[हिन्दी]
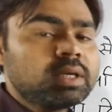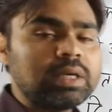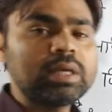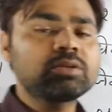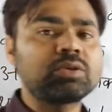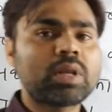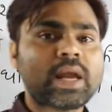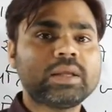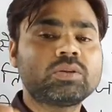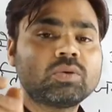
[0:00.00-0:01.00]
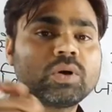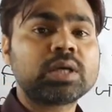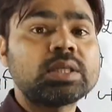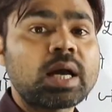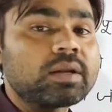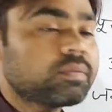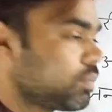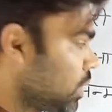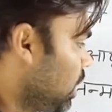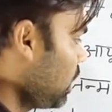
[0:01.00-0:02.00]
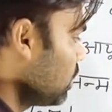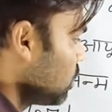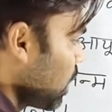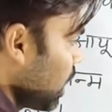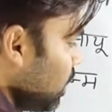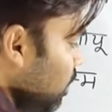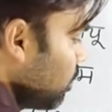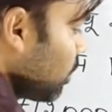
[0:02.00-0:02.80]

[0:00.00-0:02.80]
एक जुलाई 2000 एक जुलाई